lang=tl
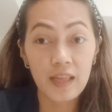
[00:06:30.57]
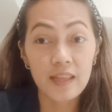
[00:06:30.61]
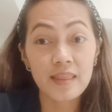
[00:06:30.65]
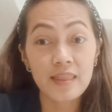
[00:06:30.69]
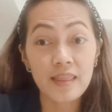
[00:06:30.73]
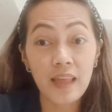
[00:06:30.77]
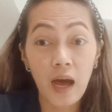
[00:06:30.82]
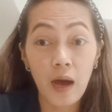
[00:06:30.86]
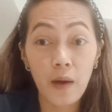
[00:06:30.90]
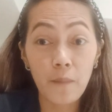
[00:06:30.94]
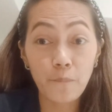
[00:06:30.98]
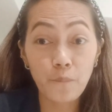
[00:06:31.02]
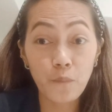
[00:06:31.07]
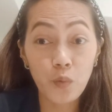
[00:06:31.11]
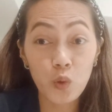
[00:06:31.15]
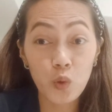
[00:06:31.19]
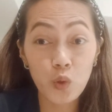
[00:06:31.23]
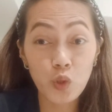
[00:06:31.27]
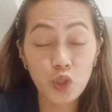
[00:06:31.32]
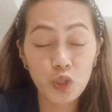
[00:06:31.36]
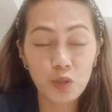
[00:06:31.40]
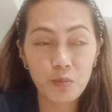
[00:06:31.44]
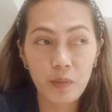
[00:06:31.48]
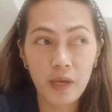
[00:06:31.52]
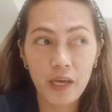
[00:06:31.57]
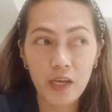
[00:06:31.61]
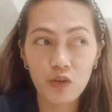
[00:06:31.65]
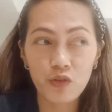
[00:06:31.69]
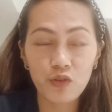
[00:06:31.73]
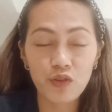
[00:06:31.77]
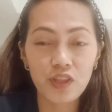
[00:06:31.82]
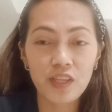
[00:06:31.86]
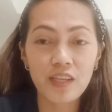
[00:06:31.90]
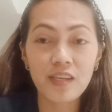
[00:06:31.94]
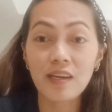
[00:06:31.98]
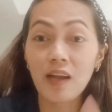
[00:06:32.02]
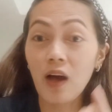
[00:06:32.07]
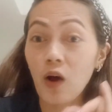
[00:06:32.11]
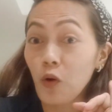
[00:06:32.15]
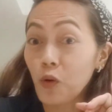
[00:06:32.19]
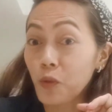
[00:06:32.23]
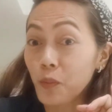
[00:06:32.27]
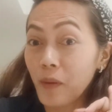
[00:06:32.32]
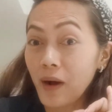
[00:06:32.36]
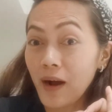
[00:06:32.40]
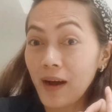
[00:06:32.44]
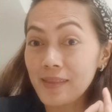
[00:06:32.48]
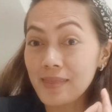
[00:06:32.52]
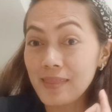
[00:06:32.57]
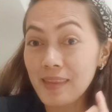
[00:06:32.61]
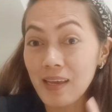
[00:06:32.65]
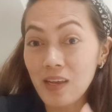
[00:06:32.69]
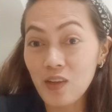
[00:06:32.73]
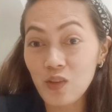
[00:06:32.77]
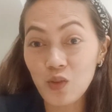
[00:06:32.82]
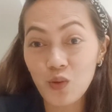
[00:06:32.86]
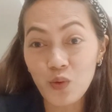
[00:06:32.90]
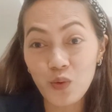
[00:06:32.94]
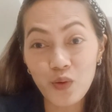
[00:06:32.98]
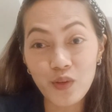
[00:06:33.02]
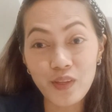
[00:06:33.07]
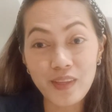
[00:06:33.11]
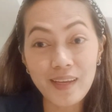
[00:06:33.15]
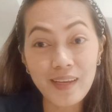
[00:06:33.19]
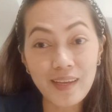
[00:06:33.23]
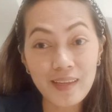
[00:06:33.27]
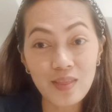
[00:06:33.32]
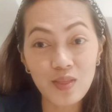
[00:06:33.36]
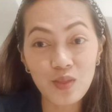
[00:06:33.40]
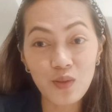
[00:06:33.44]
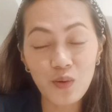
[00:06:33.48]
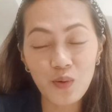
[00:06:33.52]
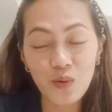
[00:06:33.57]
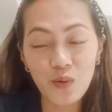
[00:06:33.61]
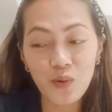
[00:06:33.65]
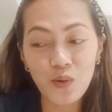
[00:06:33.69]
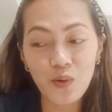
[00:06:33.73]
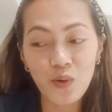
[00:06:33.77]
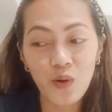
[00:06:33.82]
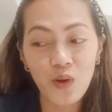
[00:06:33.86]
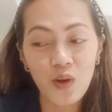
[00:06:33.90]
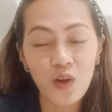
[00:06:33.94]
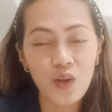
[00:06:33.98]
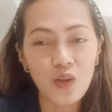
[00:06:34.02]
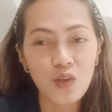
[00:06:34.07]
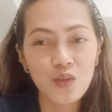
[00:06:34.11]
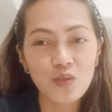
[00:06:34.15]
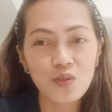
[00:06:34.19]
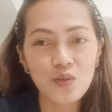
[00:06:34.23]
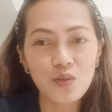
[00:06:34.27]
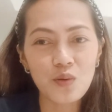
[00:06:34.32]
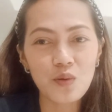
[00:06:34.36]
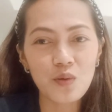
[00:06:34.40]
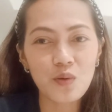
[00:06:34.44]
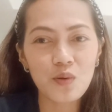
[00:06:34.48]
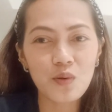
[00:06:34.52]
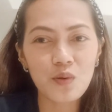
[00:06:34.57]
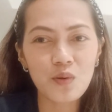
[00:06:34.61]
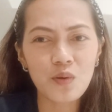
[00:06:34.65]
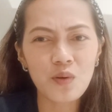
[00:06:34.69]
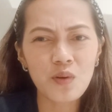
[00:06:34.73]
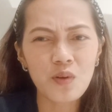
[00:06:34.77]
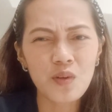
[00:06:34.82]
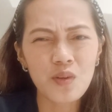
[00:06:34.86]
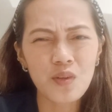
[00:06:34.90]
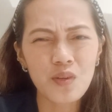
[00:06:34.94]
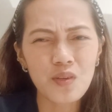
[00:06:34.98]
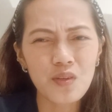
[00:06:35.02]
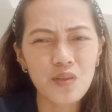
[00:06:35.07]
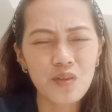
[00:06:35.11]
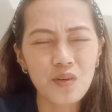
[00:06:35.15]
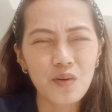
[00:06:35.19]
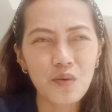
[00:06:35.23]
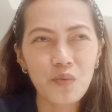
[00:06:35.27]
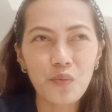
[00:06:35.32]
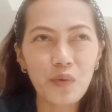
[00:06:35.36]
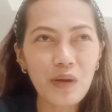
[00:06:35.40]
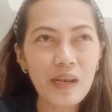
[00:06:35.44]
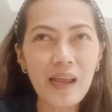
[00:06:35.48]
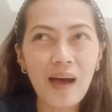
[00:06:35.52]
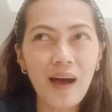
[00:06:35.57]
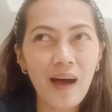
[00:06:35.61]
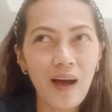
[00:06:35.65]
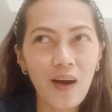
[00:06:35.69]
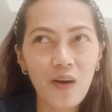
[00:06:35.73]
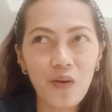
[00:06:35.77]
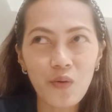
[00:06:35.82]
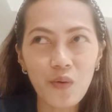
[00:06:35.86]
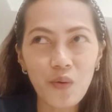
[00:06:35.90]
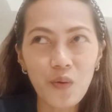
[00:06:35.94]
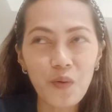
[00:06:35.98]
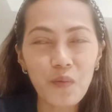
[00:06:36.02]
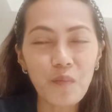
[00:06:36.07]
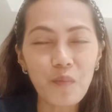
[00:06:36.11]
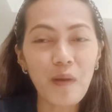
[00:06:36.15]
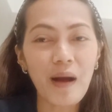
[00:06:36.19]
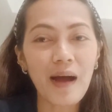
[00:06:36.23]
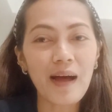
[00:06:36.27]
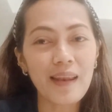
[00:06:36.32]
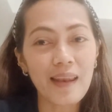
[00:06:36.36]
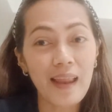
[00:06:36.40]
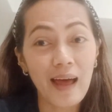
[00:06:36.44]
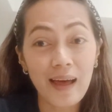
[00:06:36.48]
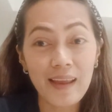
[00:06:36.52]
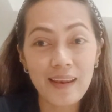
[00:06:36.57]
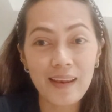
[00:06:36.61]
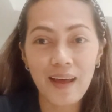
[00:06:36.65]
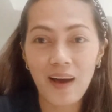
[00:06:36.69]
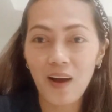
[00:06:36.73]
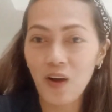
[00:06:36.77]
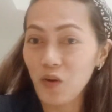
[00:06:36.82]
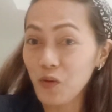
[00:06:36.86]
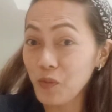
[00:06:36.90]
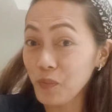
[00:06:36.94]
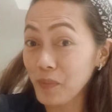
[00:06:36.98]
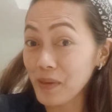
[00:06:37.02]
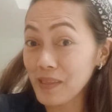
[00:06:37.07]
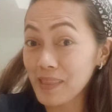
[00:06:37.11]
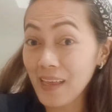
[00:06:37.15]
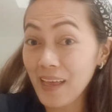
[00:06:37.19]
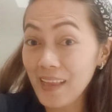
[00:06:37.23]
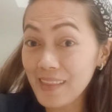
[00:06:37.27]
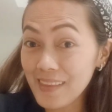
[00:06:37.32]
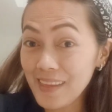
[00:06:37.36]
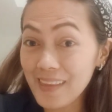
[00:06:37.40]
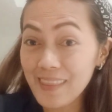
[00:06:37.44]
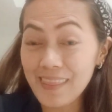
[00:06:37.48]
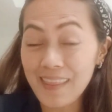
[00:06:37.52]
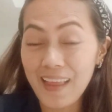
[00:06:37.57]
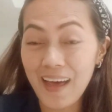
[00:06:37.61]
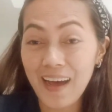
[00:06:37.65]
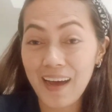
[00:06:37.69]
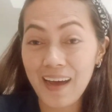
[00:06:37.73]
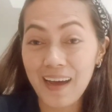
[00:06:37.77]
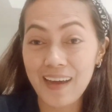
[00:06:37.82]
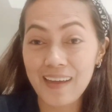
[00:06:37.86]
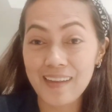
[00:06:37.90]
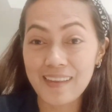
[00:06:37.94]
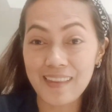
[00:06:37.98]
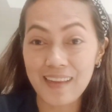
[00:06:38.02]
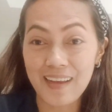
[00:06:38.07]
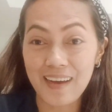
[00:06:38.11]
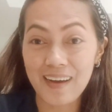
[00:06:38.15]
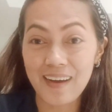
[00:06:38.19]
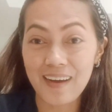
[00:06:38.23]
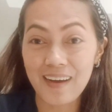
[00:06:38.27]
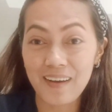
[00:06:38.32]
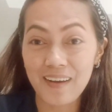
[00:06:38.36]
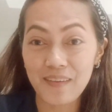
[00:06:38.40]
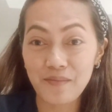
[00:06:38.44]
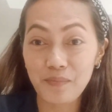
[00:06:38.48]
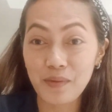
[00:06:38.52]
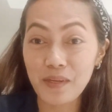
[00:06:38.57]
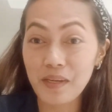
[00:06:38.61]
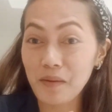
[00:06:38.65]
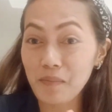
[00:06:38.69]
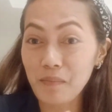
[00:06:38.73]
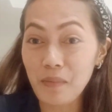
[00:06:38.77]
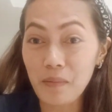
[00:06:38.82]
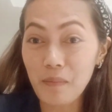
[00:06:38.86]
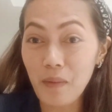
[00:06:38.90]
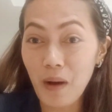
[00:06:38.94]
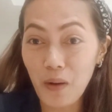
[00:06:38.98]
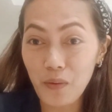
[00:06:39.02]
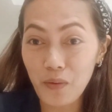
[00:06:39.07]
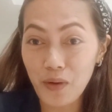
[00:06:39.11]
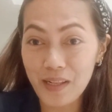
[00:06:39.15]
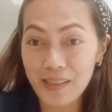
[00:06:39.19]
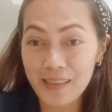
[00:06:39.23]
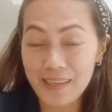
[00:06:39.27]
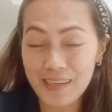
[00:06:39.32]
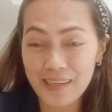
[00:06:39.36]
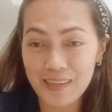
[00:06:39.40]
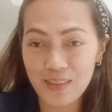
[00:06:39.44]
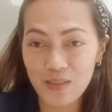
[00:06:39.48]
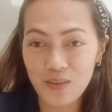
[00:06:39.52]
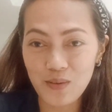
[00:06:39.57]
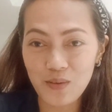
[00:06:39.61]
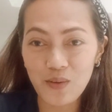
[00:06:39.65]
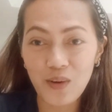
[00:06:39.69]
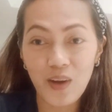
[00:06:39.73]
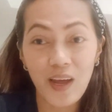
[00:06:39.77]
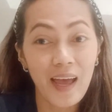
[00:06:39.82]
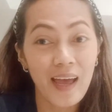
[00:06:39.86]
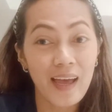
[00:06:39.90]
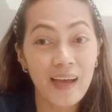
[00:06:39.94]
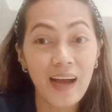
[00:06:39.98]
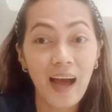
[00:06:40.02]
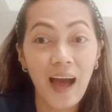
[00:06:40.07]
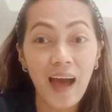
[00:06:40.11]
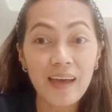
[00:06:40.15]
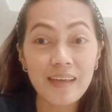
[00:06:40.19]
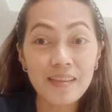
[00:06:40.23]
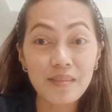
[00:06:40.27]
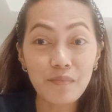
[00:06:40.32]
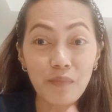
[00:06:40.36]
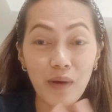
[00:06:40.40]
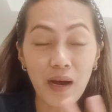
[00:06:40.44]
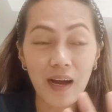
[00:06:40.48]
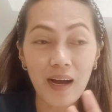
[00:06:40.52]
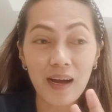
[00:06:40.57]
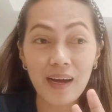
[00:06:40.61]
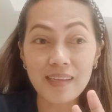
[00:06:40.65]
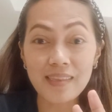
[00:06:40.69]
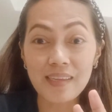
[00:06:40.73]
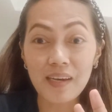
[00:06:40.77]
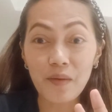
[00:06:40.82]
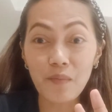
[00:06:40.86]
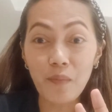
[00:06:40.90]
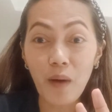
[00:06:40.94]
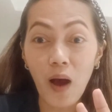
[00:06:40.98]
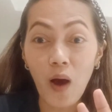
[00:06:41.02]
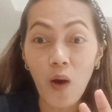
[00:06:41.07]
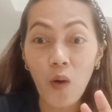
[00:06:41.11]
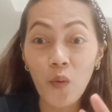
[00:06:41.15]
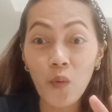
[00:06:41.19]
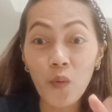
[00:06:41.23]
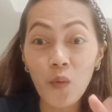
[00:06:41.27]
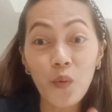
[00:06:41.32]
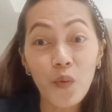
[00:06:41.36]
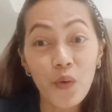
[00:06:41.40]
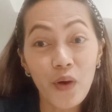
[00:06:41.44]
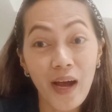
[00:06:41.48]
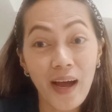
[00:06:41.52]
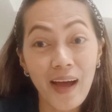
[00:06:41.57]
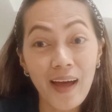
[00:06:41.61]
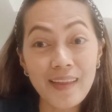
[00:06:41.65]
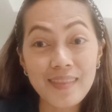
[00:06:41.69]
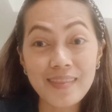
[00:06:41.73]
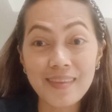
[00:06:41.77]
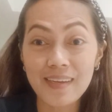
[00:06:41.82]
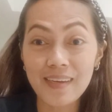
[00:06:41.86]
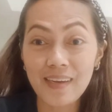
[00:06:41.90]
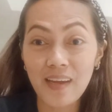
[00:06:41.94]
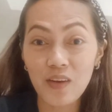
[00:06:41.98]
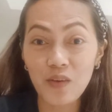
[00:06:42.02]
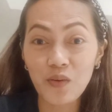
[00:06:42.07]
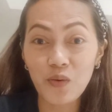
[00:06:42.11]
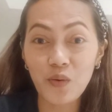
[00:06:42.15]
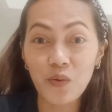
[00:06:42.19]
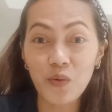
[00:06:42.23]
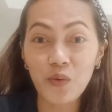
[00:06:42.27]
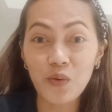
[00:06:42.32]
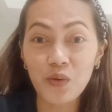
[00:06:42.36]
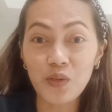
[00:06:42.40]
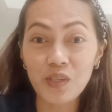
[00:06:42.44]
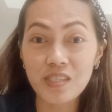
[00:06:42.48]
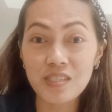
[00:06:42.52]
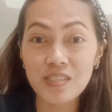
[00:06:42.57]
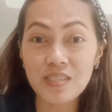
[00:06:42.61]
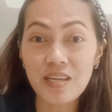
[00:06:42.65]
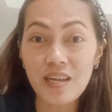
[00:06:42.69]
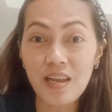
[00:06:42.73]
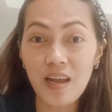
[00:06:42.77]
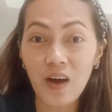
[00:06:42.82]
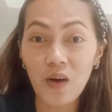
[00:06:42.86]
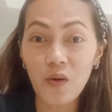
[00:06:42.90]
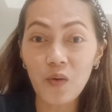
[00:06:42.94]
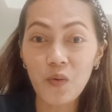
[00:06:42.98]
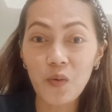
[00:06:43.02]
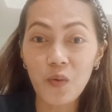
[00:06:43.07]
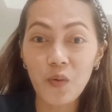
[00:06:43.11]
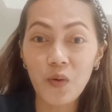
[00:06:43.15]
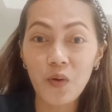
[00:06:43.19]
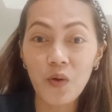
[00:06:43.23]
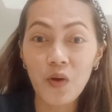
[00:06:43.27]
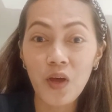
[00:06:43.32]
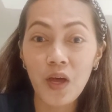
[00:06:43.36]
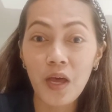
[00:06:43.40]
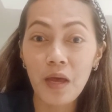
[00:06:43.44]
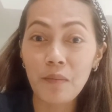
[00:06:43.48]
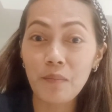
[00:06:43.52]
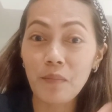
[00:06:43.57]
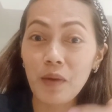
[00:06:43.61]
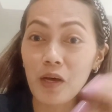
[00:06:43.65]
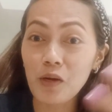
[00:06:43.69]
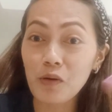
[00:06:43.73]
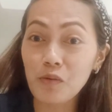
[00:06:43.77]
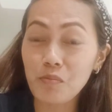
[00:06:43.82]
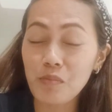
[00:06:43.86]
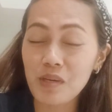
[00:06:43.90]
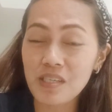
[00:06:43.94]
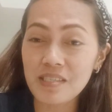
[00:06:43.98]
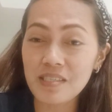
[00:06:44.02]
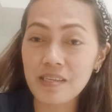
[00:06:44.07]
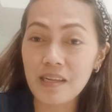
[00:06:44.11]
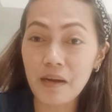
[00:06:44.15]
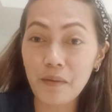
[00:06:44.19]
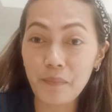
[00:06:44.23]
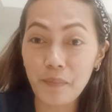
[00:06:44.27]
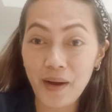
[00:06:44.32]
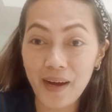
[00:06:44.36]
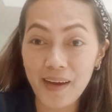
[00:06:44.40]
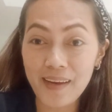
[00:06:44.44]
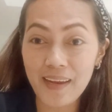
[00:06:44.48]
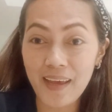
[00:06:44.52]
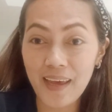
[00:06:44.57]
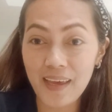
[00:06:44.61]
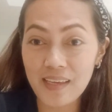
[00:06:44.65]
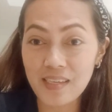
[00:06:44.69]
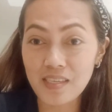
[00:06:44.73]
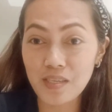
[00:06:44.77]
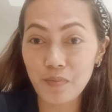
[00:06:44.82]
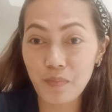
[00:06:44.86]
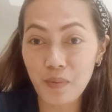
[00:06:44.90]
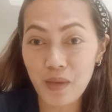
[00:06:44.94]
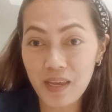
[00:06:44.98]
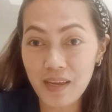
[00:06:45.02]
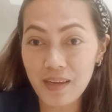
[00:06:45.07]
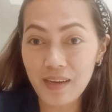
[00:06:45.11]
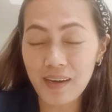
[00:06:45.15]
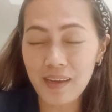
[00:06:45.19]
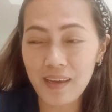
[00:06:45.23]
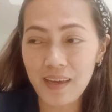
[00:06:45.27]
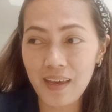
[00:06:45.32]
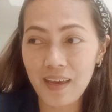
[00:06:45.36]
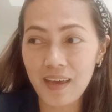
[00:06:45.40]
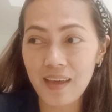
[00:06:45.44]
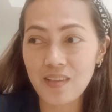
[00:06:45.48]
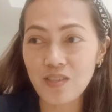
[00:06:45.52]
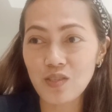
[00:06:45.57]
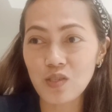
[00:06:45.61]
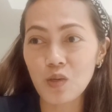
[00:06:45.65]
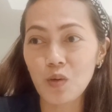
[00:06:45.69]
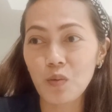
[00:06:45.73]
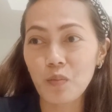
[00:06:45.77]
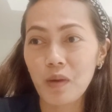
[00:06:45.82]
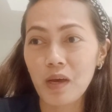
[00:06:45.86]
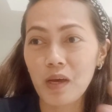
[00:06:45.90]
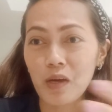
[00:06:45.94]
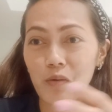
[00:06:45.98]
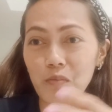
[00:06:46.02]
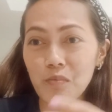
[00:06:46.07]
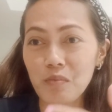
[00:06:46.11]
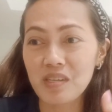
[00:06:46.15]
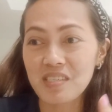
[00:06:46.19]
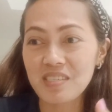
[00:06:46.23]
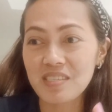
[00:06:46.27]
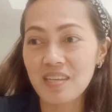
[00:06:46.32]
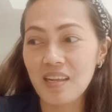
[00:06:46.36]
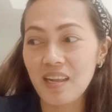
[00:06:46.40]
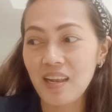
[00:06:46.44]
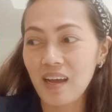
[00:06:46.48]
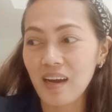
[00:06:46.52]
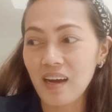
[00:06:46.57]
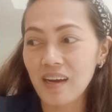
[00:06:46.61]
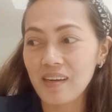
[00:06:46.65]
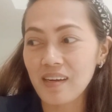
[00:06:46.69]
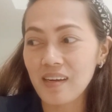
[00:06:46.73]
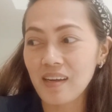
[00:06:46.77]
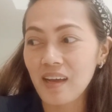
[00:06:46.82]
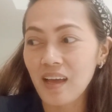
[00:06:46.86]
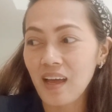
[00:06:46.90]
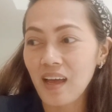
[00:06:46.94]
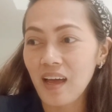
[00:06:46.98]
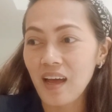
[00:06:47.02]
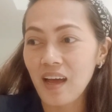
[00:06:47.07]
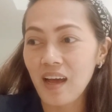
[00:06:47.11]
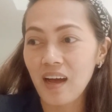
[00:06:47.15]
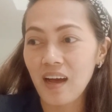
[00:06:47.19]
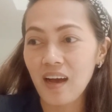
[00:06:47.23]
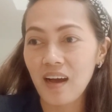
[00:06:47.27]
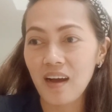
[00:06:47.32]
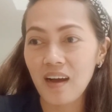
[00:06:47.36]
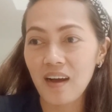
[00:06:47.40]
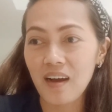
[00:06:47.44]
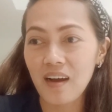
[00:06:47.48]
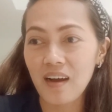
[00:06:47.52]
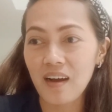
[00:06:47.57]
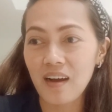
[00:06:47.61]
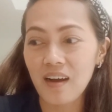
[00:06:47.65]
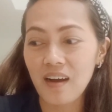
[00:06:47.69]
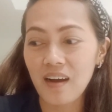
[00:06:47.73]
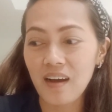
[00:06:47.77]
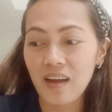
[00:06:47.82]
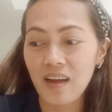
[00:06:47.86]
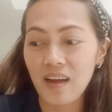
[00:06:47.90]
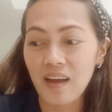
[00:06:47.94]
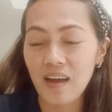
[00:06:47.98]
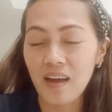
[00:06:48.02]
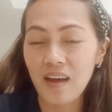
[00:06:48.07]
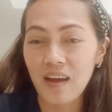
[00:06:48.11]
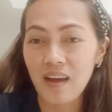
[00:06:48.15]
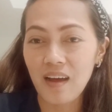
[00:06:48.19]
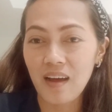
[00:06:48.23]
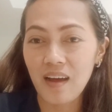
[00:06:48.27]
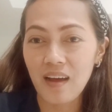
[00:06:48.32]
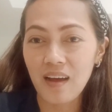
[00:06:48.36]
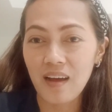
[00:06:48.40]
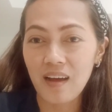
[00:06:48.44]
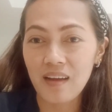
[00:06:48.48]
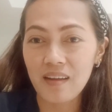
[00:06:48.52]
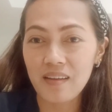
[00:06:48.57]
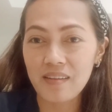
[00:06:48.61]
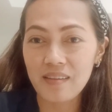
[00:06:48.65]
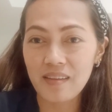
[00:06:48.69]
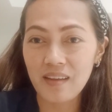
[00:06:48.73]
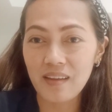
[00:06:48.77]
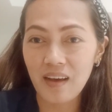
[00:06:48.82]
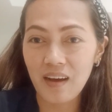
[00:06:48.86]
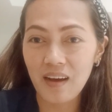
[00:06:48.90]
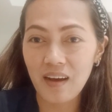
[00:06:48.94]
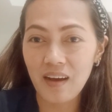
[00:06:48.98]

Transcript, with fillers: Tapos, meron din akong mga TikTok dito. So, wala akong maalala o matatandaan na pinagbabawal dito. Kahit mga katrabaho ko nga, tinanong ko rin sila kung meron ba silang mga na-experience o meron ba silang uh, na